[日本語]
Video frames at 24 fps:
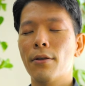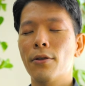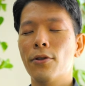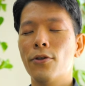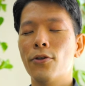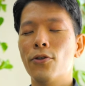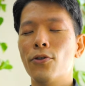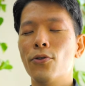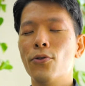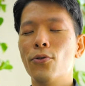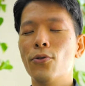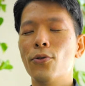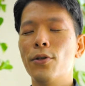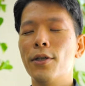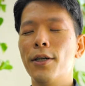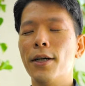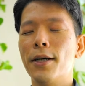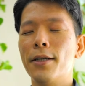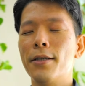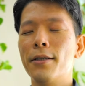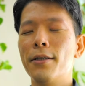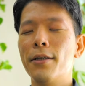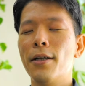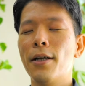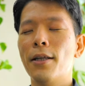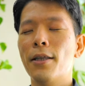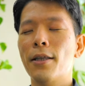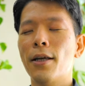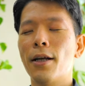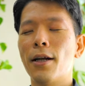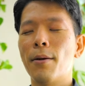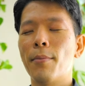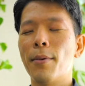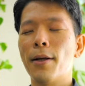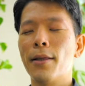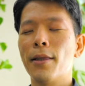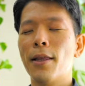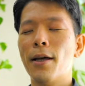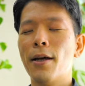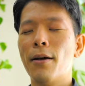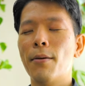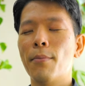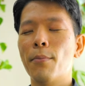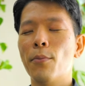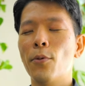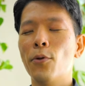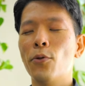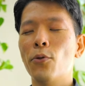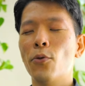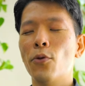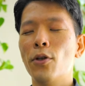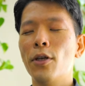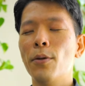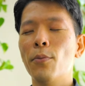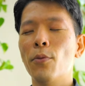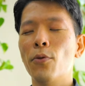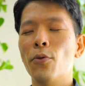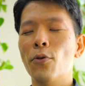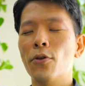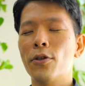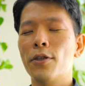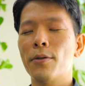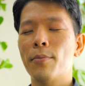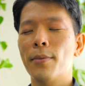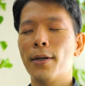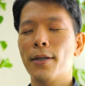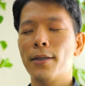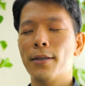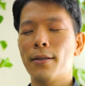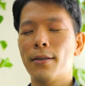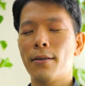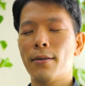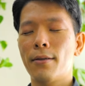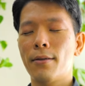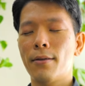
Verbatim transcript: 注意がずれたらまた元に戻します